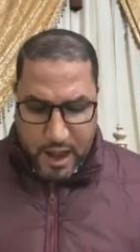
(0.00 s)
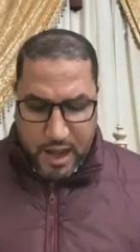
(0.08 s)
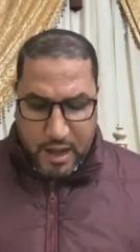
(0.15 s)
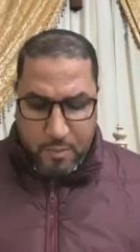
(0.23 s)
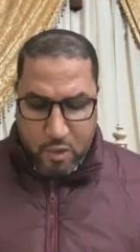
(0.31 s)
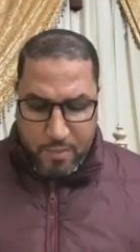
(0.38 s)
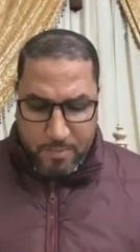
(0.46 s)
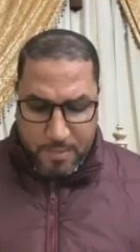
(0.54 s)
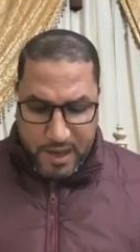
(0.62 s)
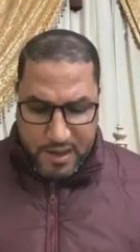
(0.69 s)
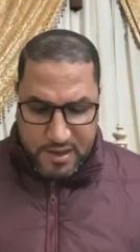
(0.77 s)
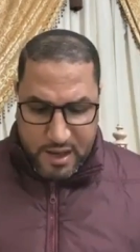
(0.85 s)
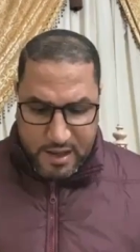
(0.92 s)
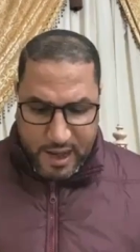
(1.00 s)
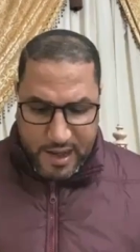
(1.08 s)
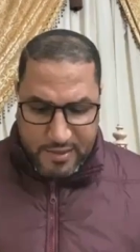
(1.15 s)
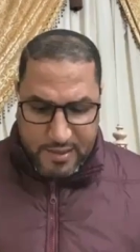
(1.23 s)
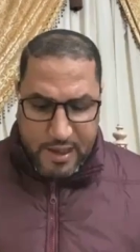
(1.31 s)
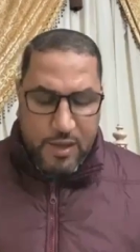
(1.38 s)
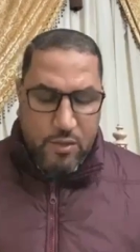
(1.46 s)
حاجة مهمة جدا
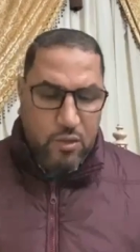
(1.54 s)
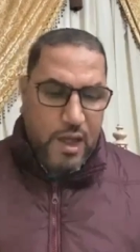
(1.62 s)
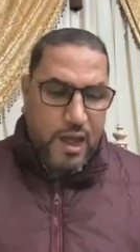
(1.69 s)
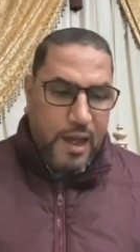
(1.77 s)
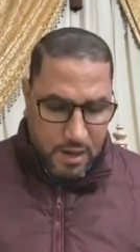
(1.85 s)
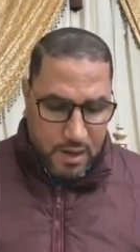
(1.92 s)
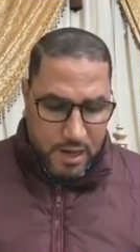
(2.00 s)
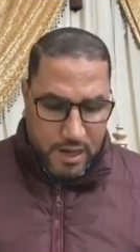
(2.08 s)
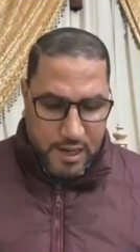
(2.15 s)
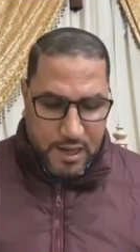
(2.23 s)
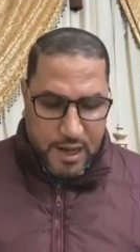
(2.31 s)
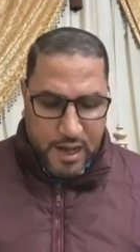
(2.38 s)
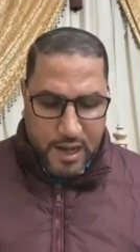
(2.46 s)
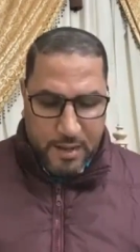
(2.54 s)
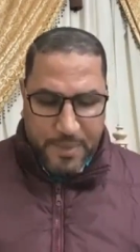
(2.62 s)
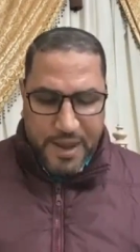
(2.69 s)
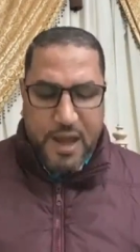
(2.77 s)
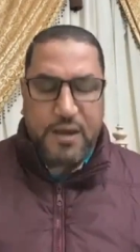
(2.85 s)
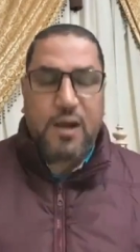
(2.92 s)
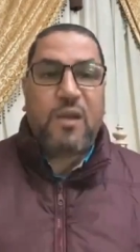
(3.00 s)
عايز أقولها
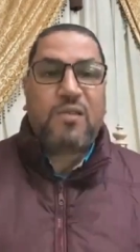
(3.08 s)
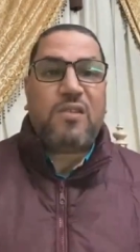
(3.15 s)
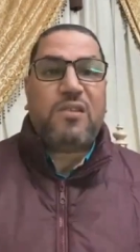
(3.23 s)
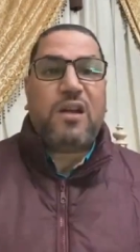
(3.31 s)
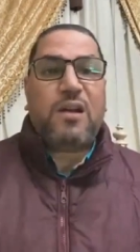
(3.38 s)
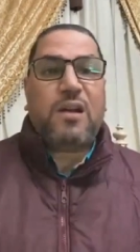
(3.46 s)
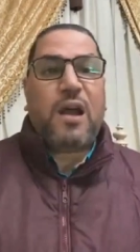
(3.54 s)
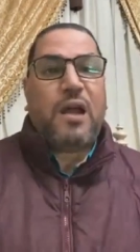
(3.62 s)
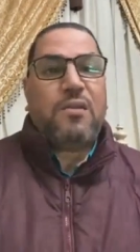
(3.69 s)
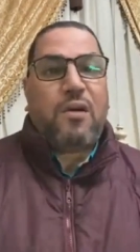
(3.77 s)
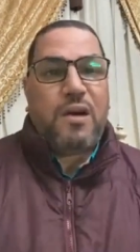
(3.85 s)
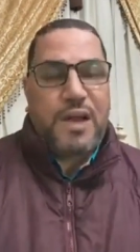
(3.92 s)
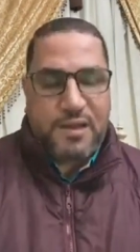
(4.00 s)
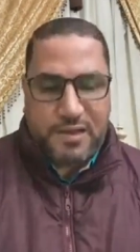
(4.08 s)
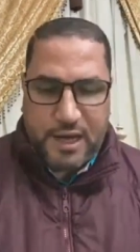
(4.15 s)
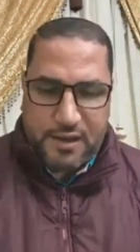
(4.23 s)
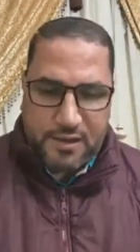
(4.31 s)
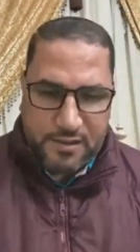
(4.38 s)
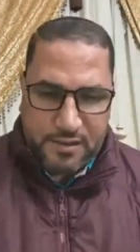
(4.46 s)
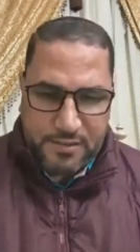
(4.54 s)
البيان اللي صدر عن قناة
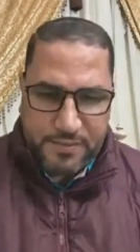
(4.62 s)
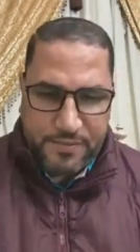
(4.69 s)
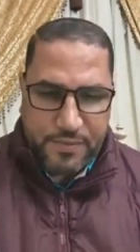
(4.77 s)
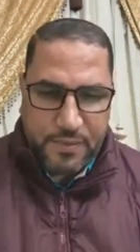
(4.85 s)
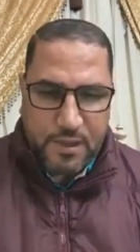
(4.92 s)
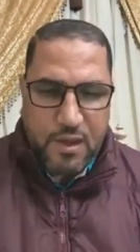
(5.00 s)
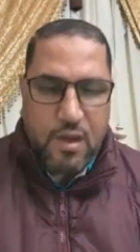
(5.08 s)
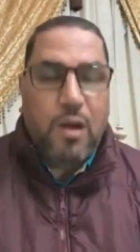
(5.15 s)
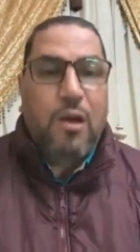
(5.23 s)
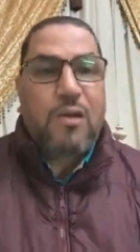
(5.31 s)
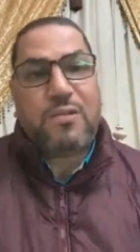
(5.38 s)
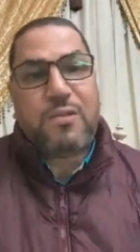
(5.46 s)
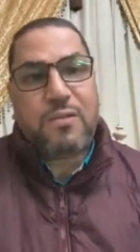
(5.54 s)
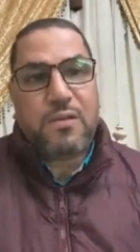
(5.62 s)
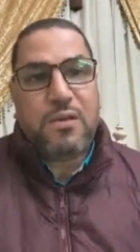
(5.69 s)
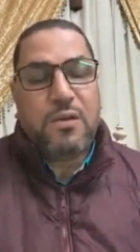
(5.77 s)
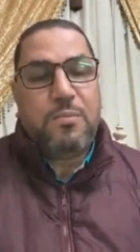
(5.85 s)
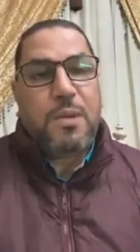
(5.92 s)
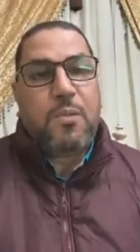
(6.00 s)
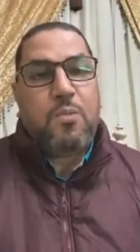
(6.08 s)
تن خلاص
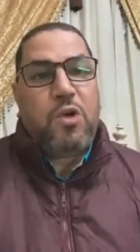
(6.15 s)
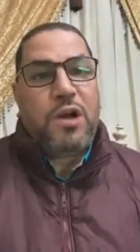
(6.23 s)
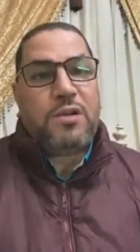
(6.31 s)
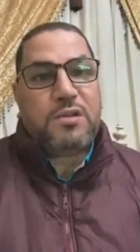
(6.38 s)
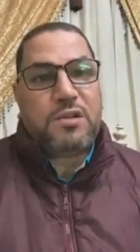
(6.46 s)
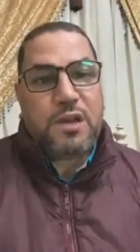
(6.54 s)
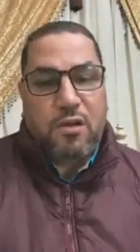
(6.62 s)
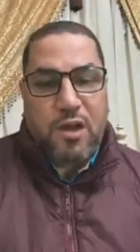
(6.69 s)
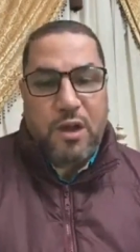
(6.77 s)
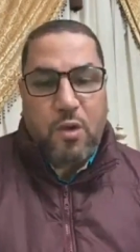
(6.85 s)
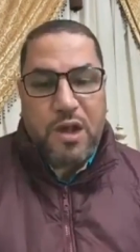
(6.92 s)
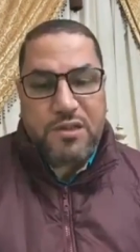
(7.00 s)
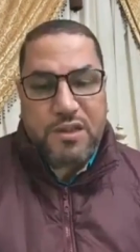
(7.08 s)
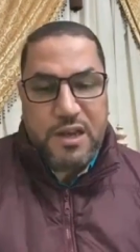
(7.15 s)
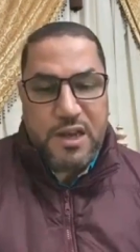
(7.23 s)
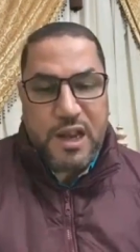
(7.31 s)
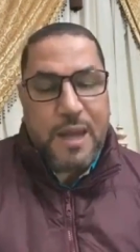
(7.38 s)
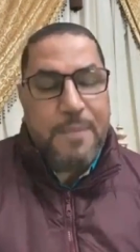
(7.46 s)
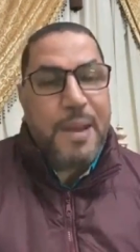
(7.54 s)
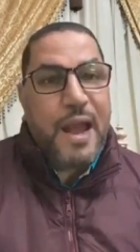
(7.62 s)
مجموعة قنوات تن
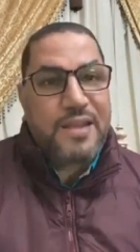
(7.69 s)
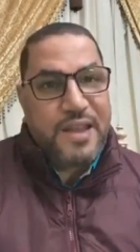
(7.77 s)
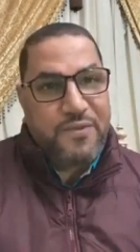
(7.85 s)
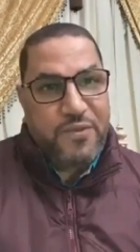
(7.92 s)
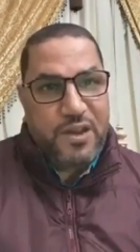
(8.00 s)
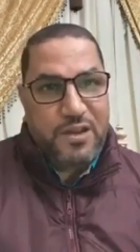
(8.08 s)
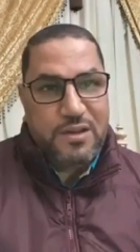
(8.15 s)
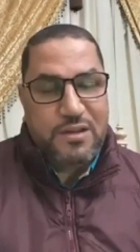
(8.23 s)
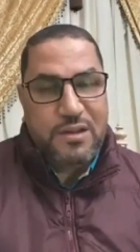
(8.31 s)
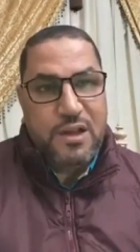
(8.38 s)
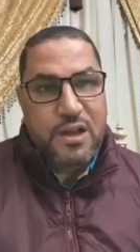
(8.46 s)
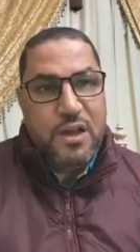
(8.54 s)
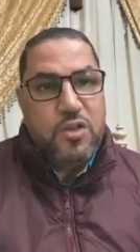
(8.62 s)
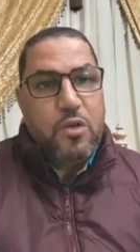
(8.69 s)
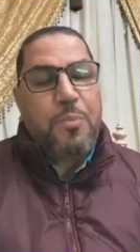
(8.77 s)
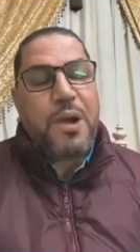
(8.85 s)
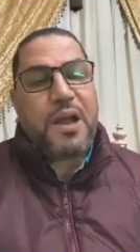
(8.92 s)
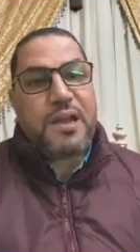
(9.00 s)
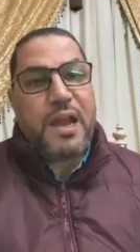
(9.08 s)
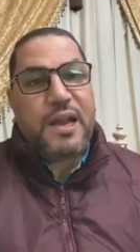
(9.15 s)
كمان هتقفل
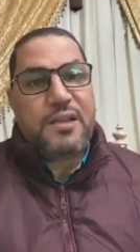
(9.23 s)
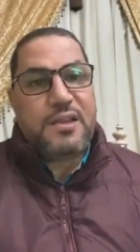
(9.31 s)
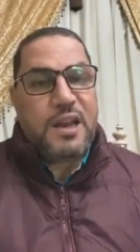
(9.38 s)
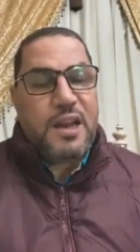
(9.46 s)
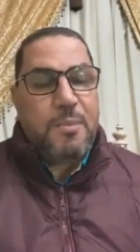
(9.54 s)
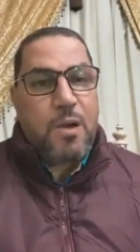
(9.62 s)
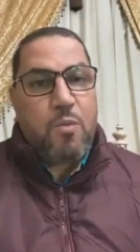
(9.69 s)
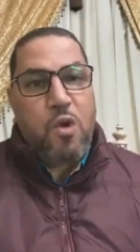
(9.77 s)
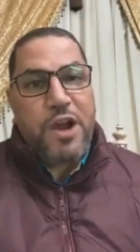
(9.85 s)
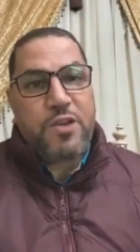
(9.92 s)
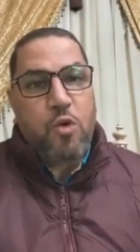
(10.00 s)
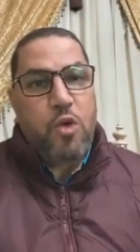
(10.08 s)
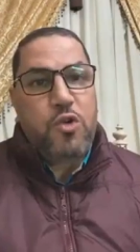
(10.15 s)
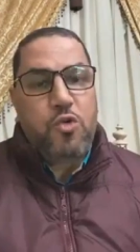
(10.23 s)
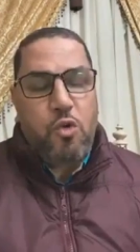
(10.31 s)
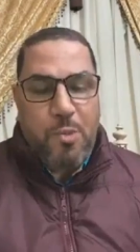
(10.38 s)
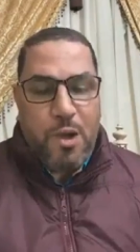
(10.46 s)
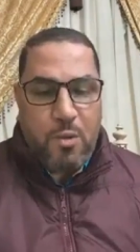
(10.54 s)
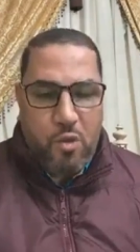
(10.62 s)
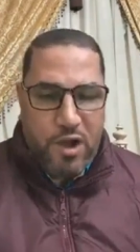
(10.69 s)
يبقى كده عندنا مجموعة أون
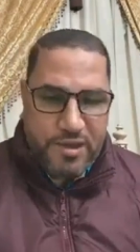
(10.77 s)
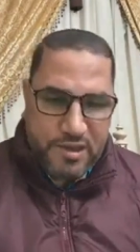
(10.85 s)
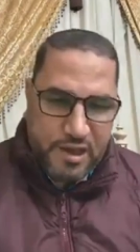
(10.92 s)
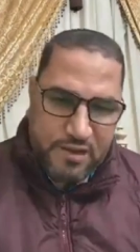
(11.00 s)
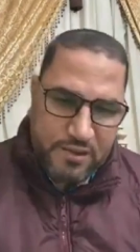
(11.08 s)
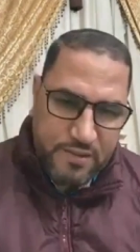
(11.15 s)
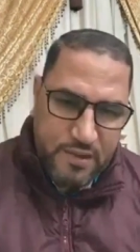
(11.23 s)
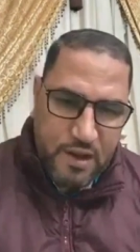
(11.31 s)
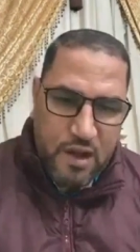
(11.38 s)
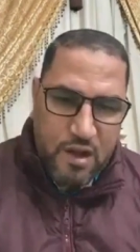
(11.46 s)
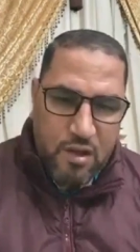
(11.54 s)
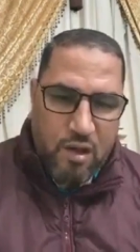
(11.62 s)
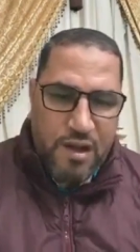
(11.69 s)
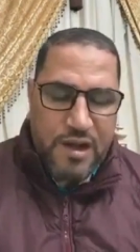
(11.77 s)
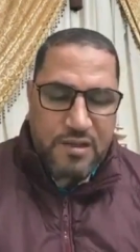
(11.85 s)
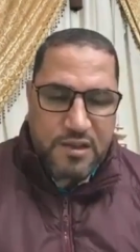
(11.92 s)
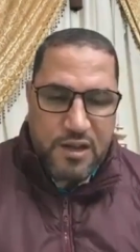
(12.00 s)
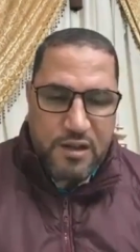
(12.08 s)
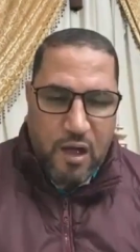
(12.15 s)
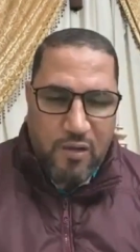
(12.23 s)
ومجموعة تن قناة
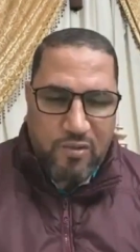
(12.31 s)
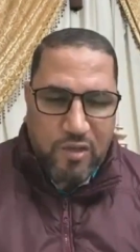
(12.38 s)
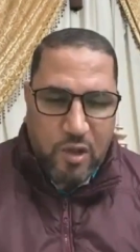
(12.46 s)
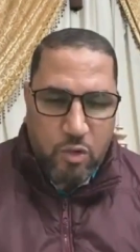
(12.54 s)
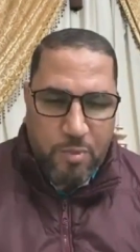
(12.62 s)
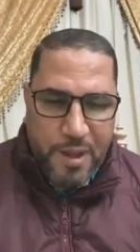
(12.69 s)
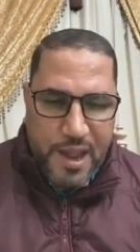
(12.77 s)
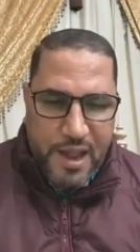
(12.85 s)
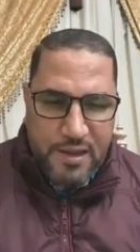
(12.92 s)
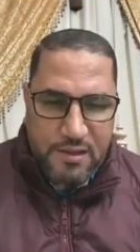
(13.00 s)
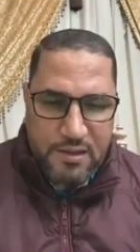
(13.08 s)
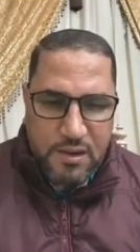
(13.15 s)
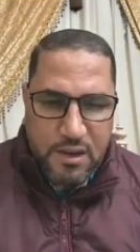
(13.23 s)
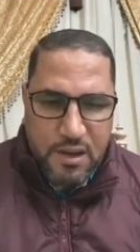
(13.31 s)
تن أصدروا بيان